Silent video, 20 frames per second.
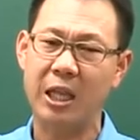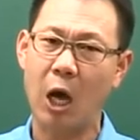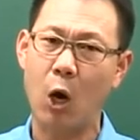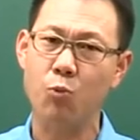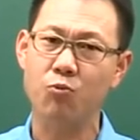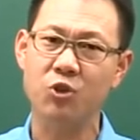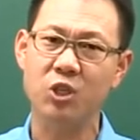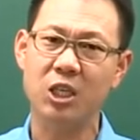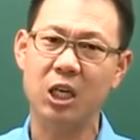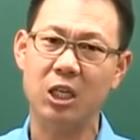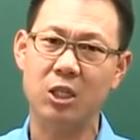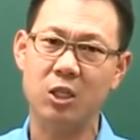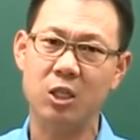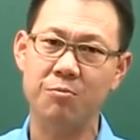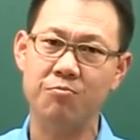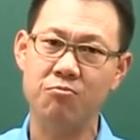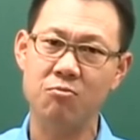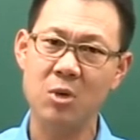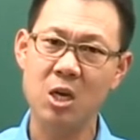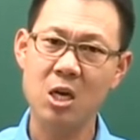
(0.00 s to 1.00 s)
나온 문제가
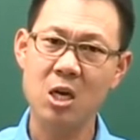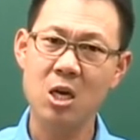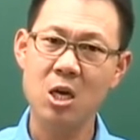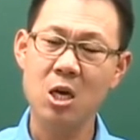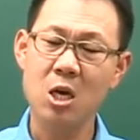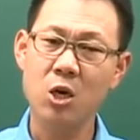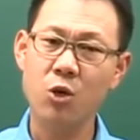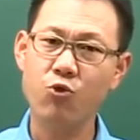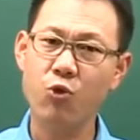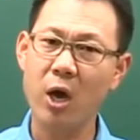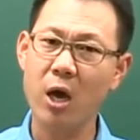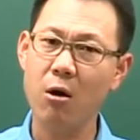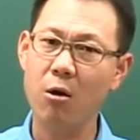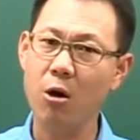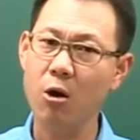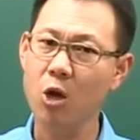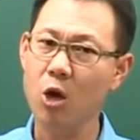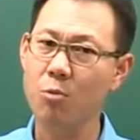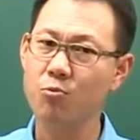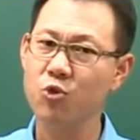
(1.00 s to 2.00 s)
지금 꽤
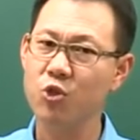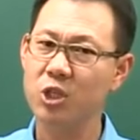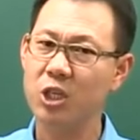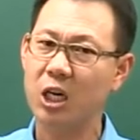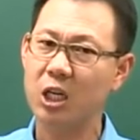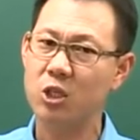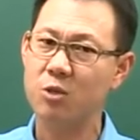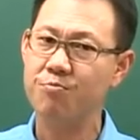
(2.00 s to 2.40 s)
어려운 문제가